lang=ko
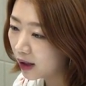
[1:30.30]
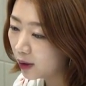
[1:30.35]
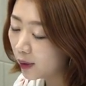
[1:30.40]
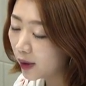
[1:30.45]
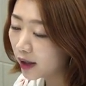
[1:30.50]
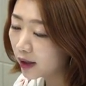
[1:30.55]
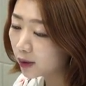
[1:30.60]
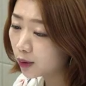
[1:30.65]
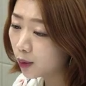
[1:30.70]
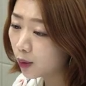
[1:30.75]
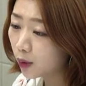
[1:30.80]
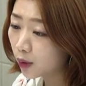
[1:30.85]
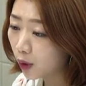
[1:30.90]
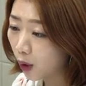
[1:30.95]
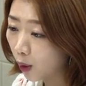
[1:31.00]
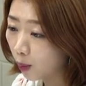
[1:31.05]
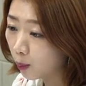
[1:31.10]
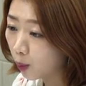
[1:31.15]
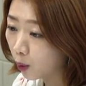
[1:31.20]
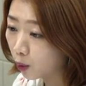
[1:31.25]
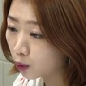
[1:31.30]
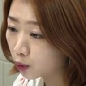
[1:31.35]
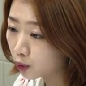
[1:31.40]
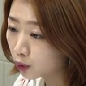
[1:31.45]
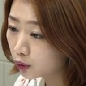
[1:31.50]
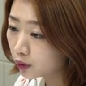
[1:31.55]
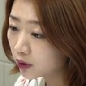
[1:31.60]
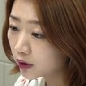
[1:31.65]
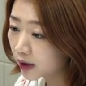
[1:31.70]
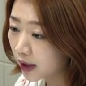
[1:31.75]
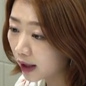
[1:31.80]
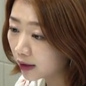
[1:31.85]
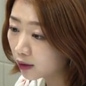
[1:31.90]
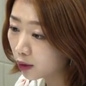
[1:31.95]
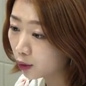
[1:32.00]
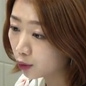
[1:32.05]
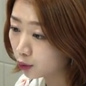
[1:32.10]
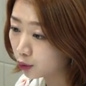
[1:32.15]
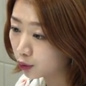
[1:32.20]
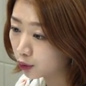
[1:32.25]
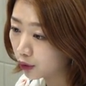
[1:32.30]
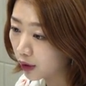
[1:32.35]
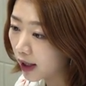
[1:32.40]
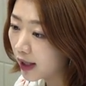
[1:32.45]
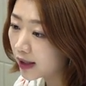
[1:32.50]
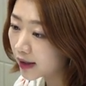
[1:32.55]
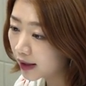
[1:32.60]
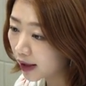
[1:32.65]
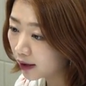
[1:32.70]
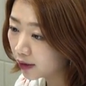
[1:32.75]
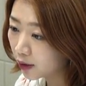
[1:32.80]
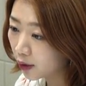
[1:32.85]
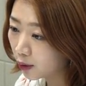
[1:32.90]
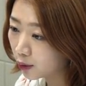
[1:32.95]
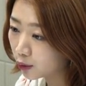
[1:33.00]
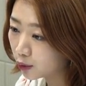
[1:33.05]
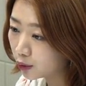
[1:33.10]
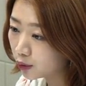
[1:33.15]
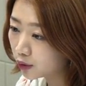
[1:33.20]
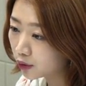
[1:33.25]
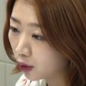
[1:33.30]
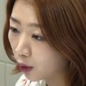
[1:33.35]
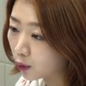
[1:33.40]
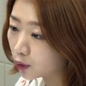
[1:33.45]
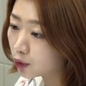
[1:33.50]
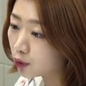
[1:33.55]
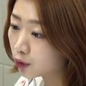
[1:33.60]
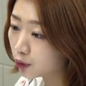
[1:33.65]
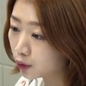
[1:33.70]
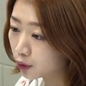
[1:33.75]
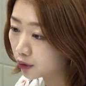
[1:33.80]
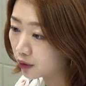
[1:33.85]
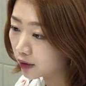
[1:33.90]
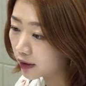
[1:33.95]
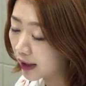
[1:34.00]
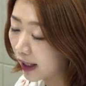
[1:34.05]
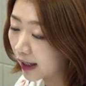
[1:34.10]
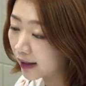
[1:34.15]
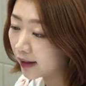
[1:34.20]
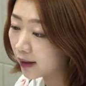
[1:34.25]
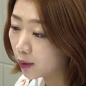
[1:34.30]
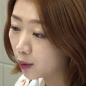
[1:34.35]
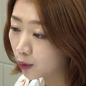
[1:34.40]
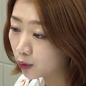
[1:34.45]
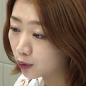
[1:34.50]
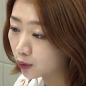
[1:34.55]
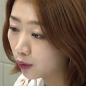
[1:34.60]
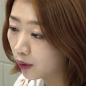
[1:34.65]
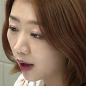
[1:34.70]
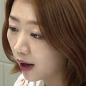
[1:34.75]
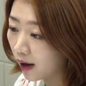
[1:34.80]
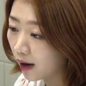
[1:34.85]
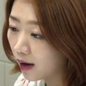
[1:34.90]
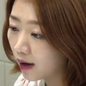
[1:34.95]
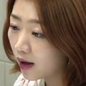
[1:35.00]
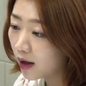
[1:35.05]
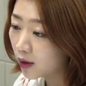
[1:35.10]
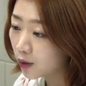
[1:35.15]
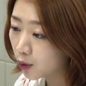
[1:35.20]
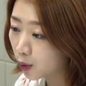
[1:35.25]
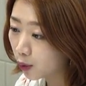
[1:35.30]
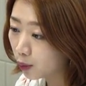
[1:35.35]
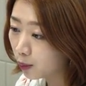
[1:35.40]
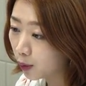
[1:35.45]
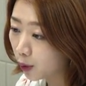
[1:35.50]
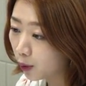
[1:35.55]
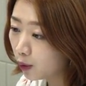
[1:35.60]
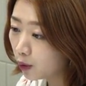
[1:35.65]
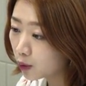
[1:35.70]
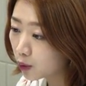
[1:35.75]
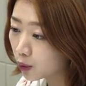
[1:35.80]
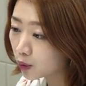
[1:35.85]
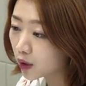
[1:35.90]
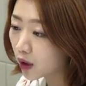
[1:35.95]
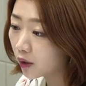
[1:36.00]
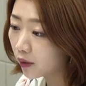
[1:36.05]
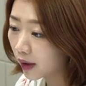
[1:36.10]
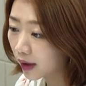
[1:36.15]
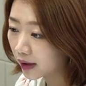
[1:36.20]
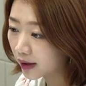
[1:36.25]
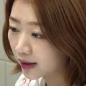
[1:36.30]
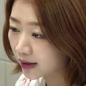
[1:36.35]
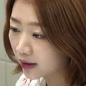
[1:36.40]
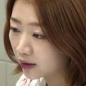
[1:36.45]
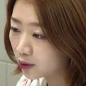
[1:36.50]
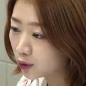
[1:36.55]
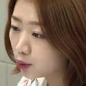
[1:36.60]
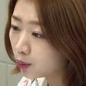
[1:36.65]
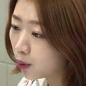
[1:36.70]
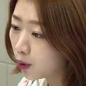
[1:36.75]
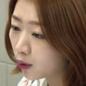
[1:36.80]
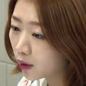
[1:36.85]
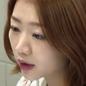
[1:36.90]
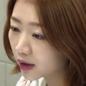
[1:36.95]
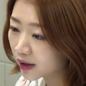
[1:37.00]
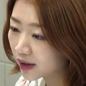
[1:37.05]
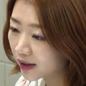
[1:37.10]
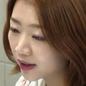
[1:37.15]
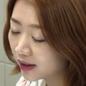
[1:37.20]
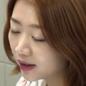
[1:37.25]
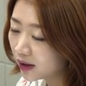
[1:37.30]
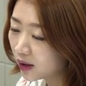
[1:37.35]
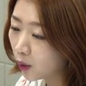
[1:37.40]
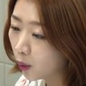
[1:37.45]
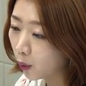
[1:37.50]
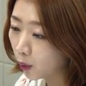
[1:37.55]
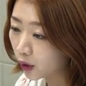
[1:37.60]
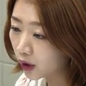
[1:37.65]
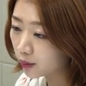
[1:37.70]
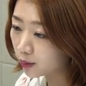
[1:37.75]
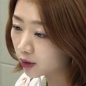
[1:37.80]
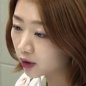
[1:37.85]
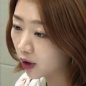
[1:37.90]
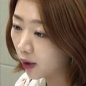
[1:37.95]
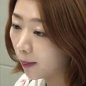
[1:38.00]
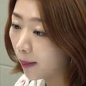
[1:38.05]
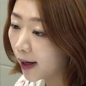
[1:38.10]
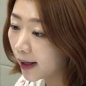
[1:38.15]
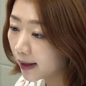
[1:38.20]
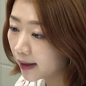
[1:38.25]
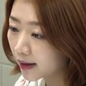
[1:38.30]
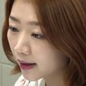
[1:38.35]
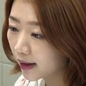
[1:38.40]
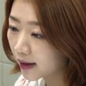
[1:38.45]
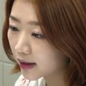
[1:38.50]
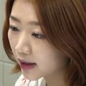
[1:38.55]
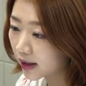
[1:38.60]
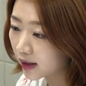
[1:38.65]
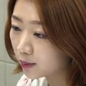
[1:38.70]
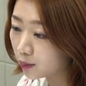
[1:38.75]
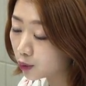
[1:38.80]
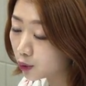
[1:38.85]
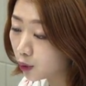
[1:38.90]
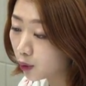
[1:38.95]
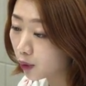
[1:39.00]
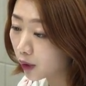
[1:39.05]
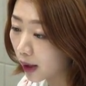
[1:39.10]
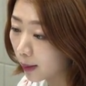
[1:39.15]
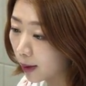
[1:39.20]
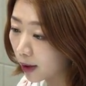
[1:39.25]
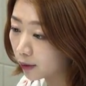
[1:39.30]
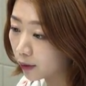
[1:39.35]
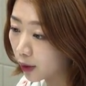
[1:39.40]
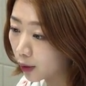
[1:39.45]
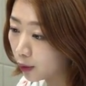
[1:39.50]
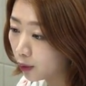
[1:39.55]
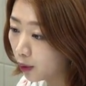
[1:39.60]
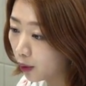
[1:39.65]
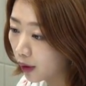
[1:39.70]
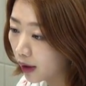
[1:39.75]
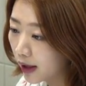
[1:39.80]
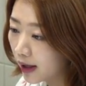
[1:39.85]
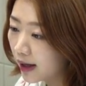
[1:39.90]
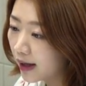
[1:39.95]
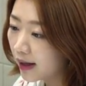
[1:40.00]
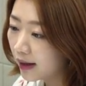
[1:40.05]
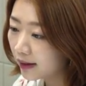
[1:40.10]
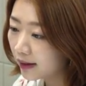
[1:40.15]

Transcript: 이외에도 경복궁, 창덕궁, 창경궁, 덕수궁, 사대고궁과 종묘, 조선왕릉, 수목원 등은 5일부터 8일까지 무료 개방되고